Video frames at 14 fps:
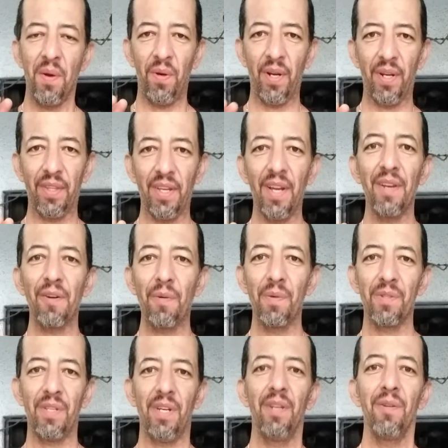Hola, ¿qué tal? ¿Cómo
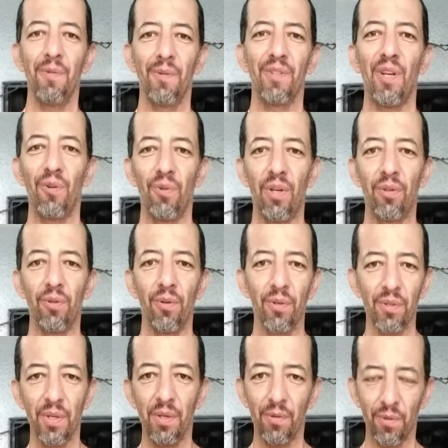están? Un saludo a
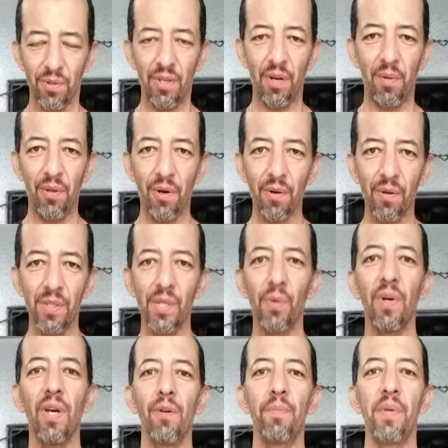todos. Su servidor José
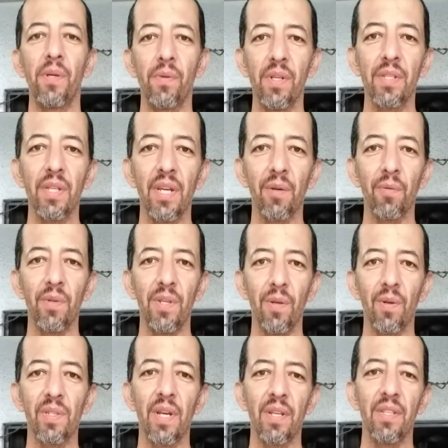Guadalupe Ruiz de
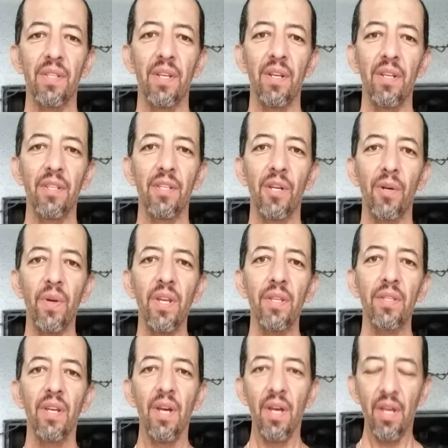Cuchillos Artesanales
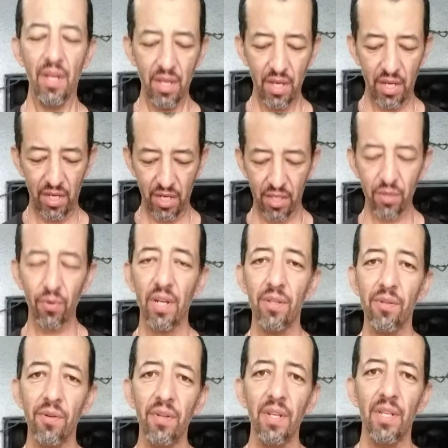Ruiz. En esta
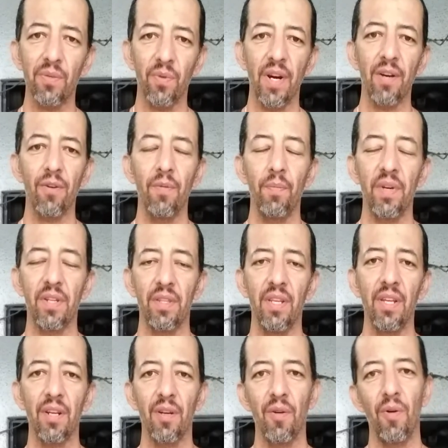ocasión les voy a
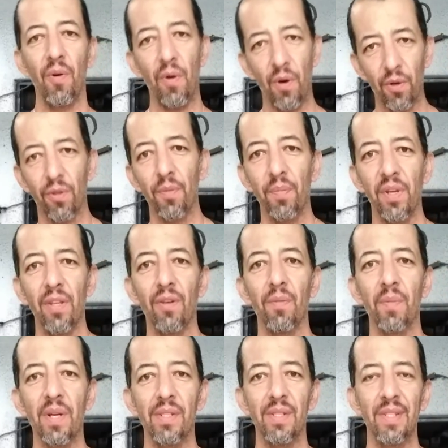compartir otro pedido
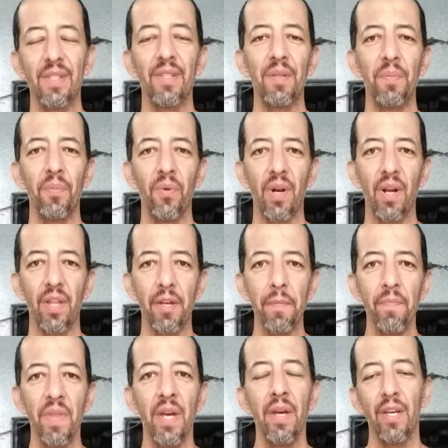más de esta temporada.
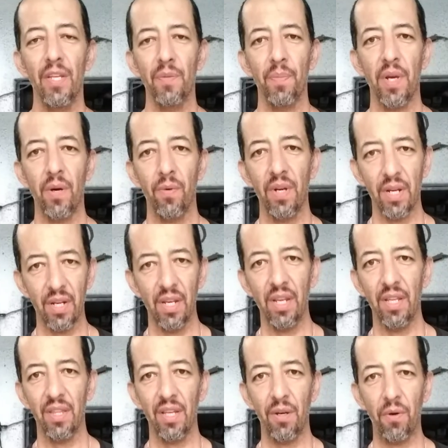Es para una
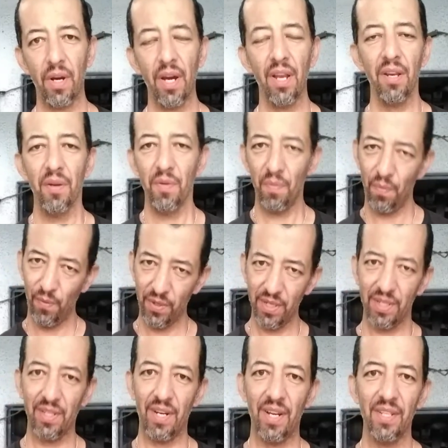clienta local.
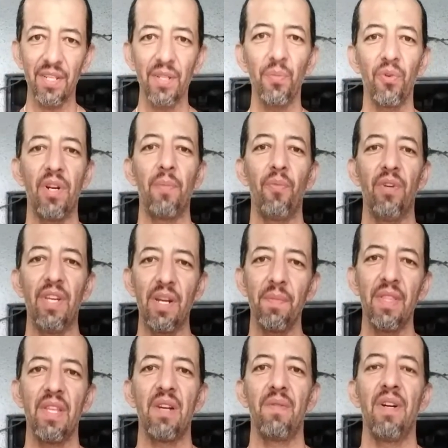Muchas gracias por apoyar mi
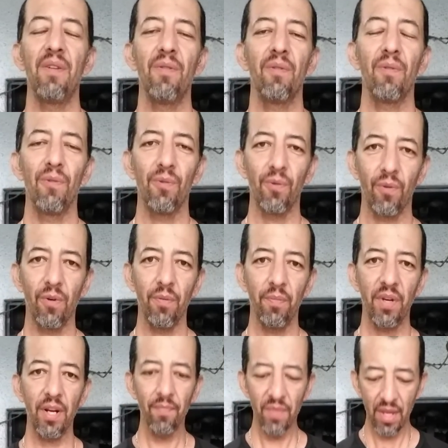trabajo con su
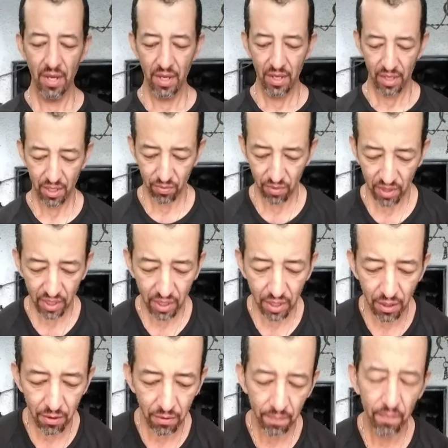compra. Es un
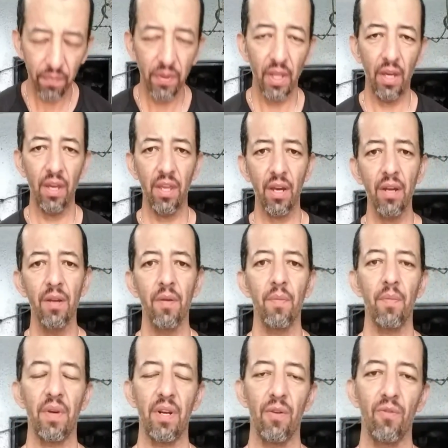regalo de ella
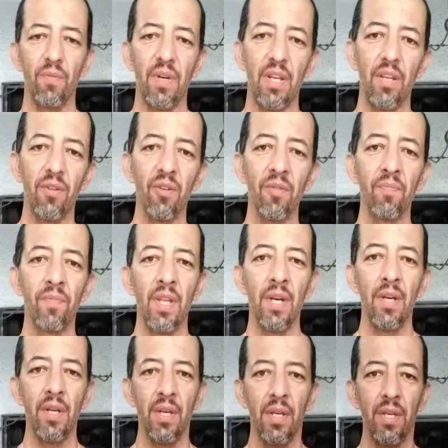para su marido
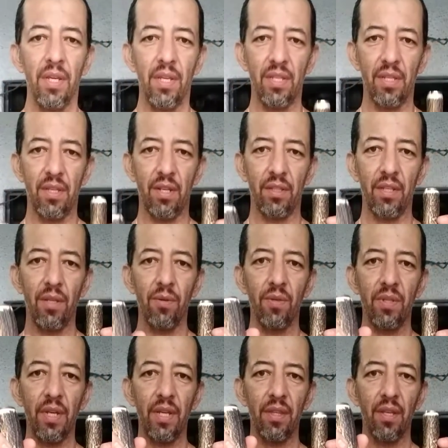y se trata de un
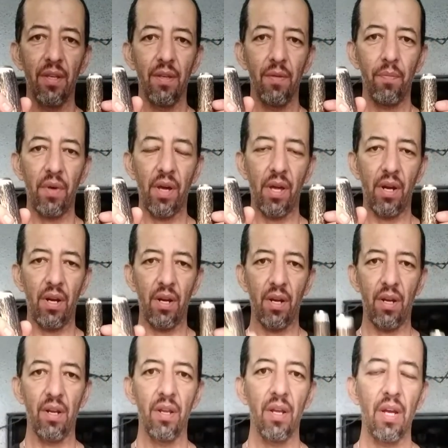set
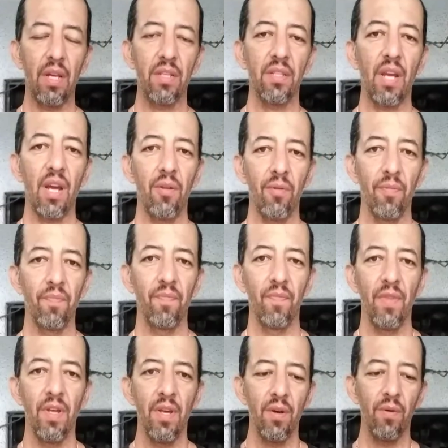para asado.
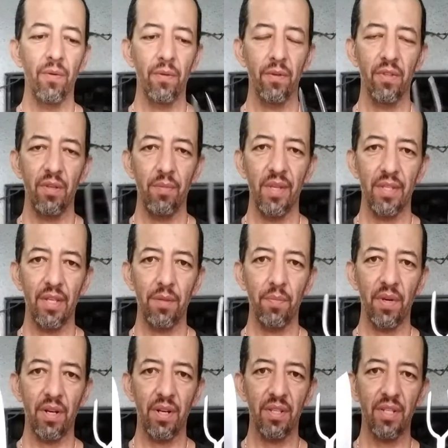Uno de mis sets
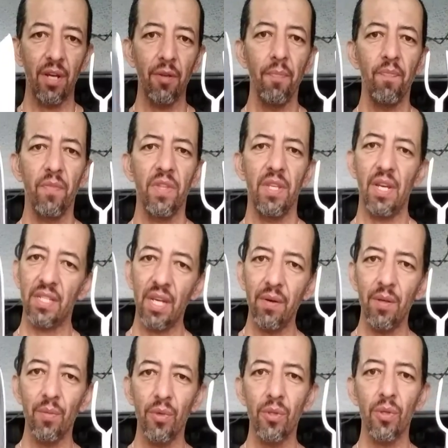para asado. Ya
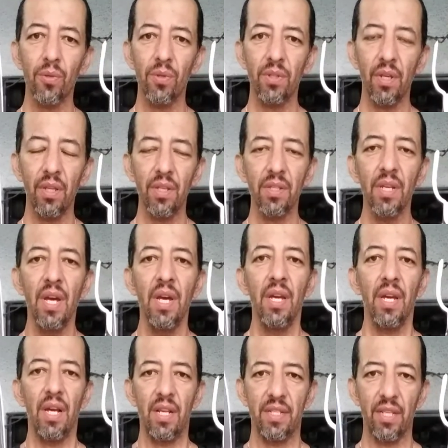saben muchos de ustedes,
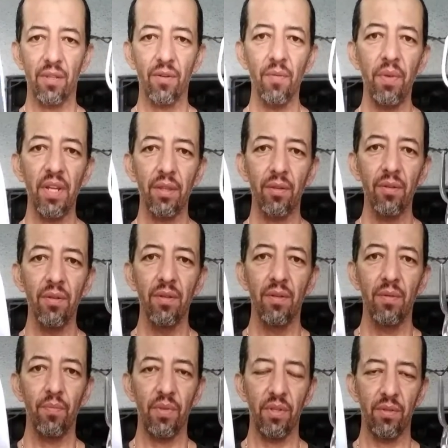el set completo
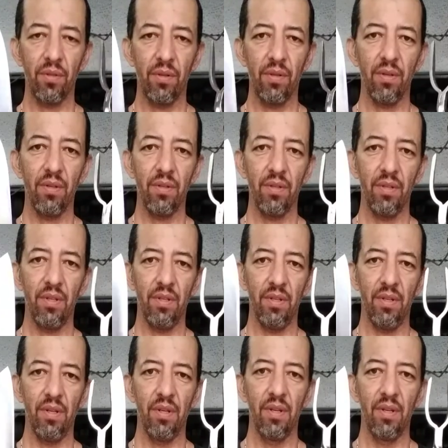pues son